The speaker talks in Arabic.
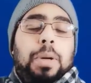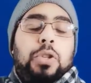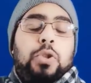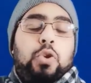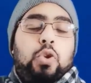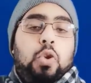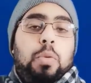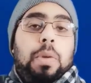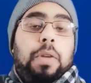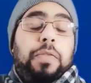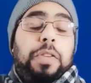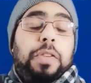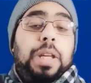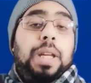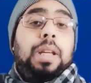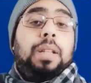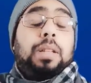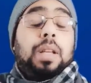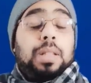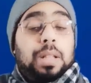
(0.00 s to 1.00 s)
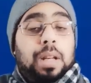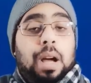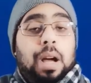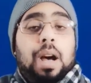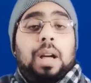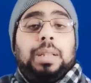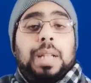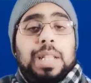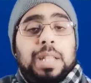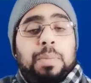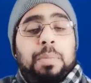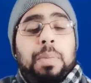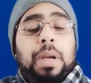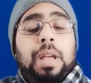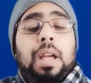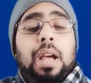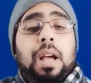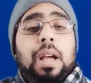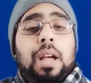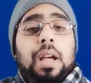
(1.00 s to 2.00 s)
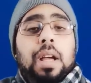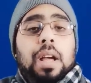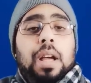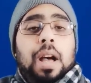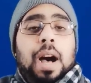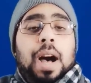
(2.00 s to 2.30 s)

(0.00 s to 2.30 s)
عمر السومة في تصريحات رسمية